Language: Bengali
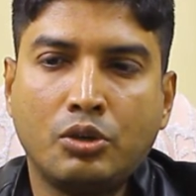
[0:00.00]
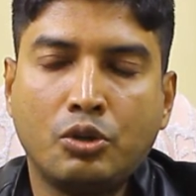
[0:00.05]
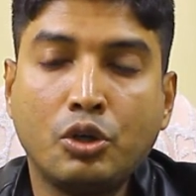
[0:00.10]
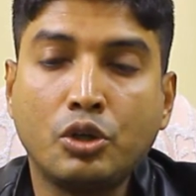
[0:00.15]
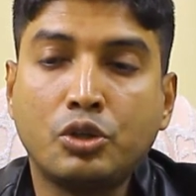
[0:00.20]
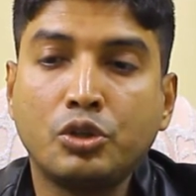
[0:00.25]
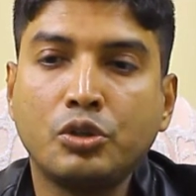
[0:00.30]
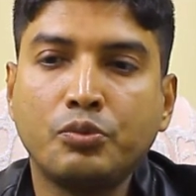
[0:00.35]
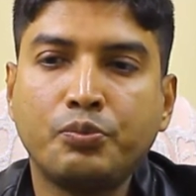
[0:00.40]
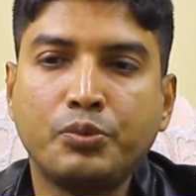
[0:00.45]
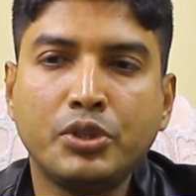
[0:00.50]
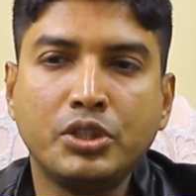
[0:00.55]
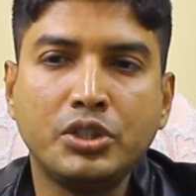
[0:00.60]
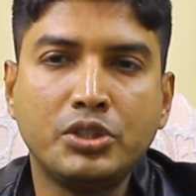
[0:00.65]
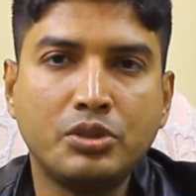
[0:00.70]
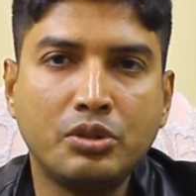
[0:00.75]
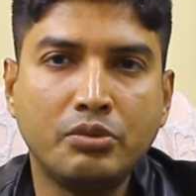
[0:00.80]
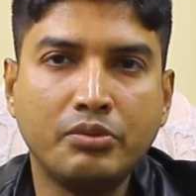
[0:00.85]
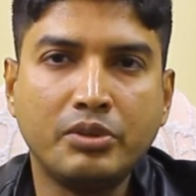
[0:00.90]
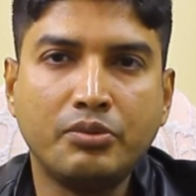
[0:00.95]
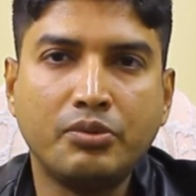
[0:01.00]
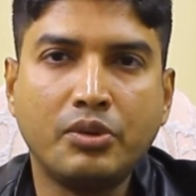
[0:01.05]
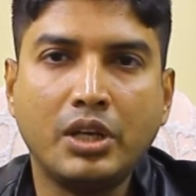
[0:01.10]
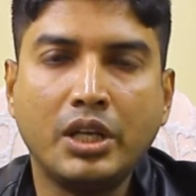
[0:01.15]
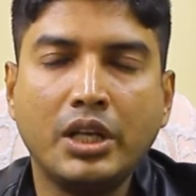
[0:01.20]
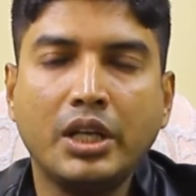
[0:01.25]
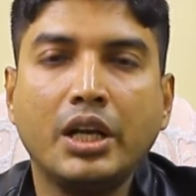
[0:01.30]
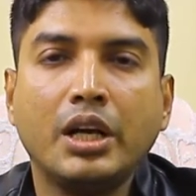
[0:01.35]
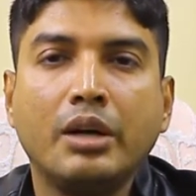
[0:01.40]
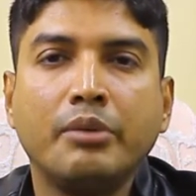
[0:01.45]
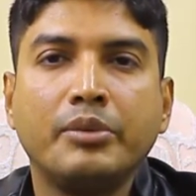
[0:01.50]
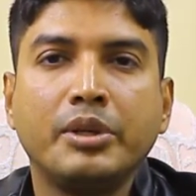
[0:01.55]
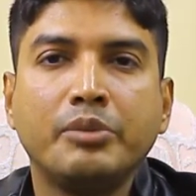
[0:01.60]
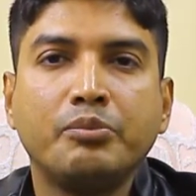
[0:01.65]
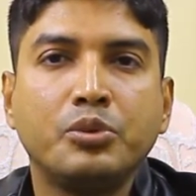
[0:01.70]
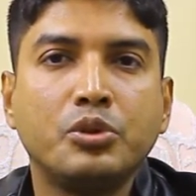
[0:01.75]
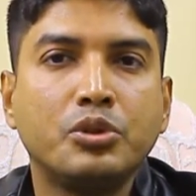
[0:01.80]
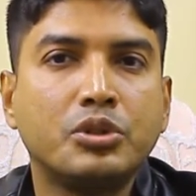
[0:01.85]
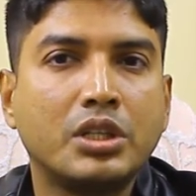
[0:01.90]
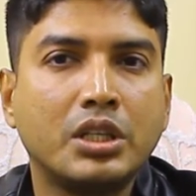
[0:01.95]
কঠোর পরিশ্রমের ফলে আমরা এই
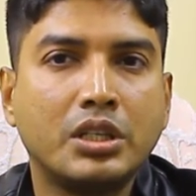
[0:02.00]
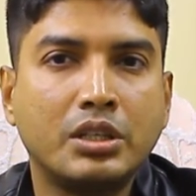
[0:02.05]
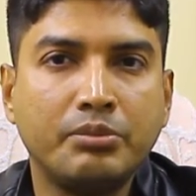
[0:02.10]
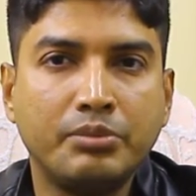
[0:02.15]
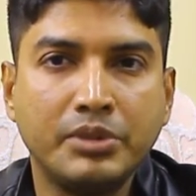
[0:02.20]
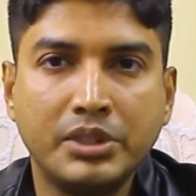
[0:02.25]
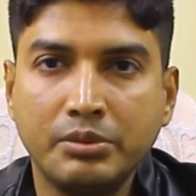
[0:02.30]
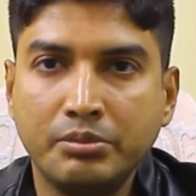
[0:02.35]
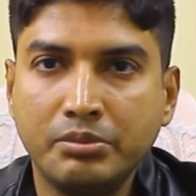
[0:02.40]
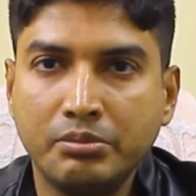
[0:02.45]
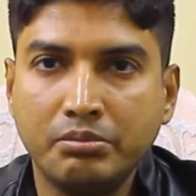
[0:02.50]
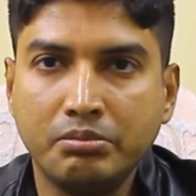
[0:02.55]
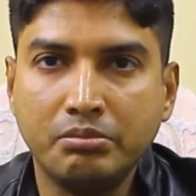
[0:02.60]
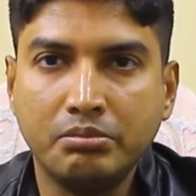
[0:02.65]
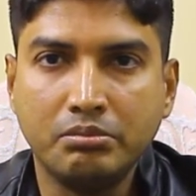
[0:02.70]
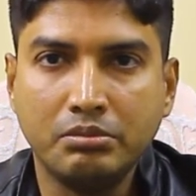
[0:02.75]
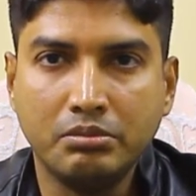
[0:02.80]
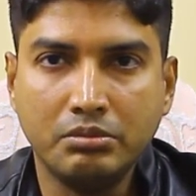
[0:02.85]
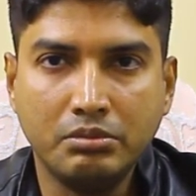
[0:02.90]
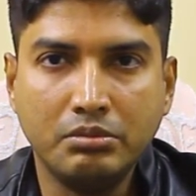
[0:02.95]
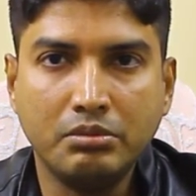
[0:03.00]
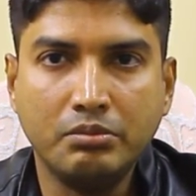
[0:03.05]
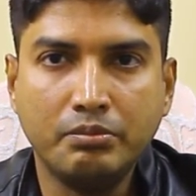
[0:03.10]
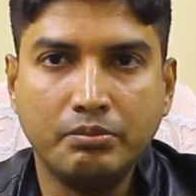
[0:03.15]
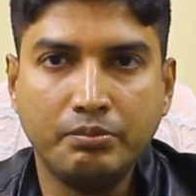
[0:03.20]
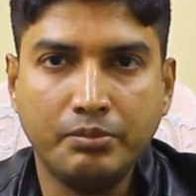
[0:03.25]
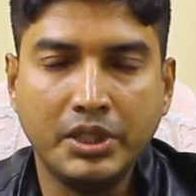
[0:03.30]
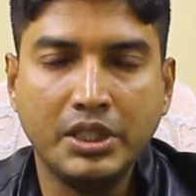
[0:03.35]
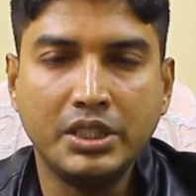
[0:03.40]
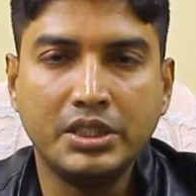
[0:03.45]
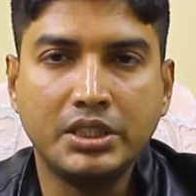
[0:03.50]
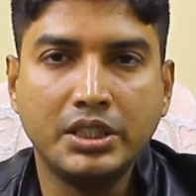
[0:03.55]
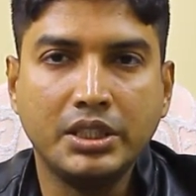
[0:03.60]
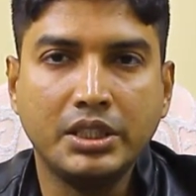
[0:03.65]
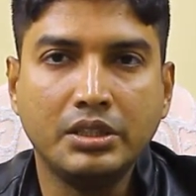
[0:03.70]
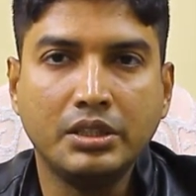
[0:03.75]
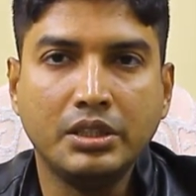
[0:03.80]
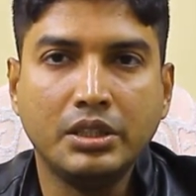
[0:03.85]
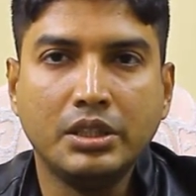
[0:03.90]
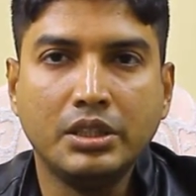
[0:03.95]
পুরস্কারটা পেতে পেরেছি
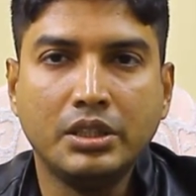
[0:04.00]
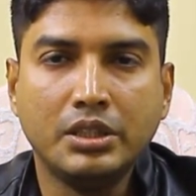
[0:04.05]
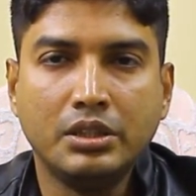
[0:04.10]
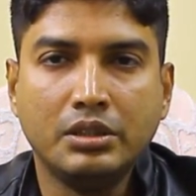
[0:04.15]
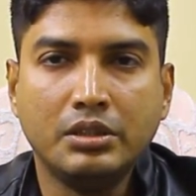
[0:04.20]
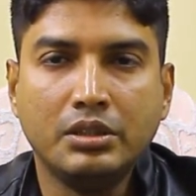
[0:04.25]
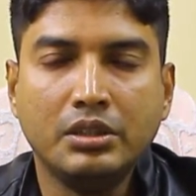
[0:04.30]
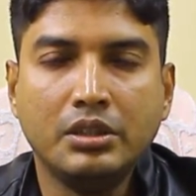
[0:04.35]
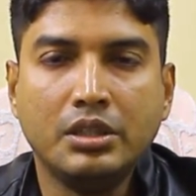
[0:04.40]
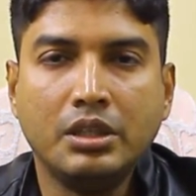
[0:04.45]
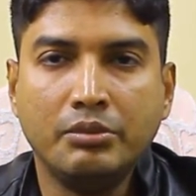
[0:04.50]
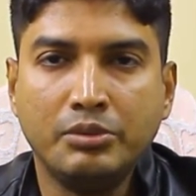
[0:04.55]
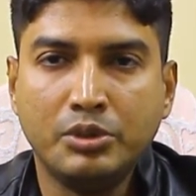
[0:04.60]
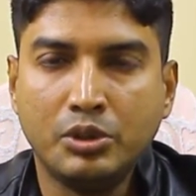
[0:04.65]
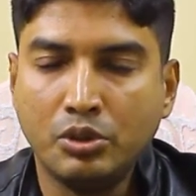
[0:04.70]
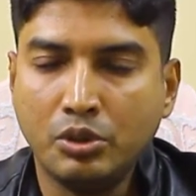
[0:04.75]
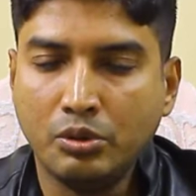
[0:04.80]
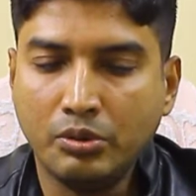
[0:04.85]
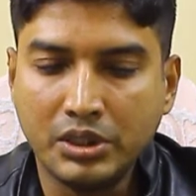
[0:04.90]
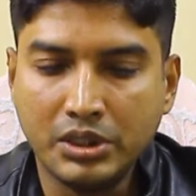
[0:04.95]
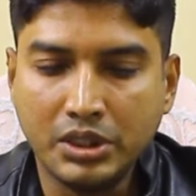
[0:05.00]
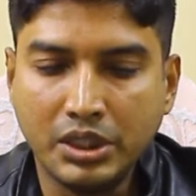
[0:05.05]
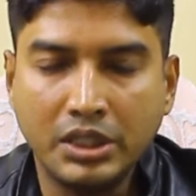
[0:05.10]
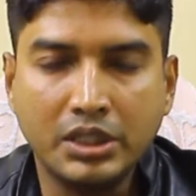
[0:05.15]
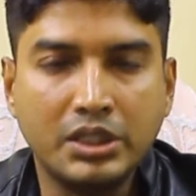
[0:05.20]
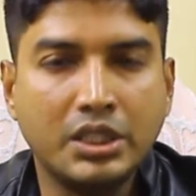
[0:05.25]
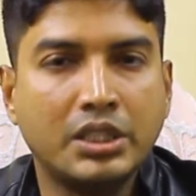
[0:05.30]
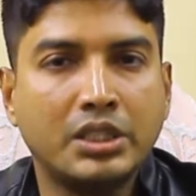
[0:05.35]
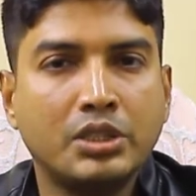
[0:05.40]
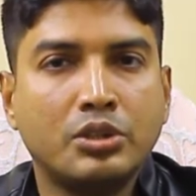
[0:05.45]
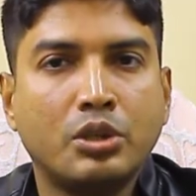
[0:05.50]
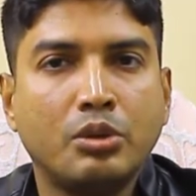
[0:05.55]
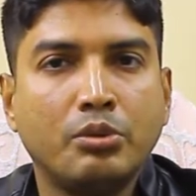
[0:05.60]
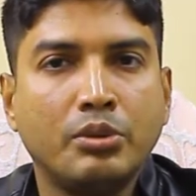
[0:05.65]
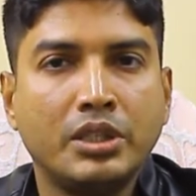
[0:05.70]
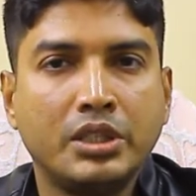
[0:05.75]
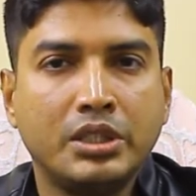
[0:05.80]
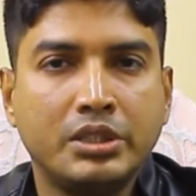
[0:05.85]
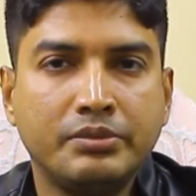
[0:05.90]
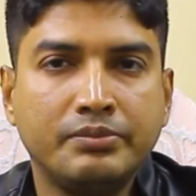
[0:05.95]
আমি ধন্যবাদ জানাই তাদের
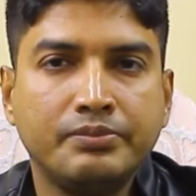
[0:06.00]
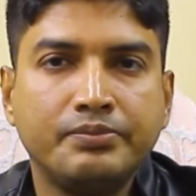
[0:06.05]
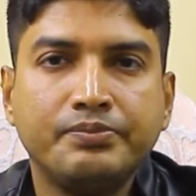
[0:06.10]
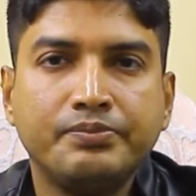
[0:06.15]
সবাইকে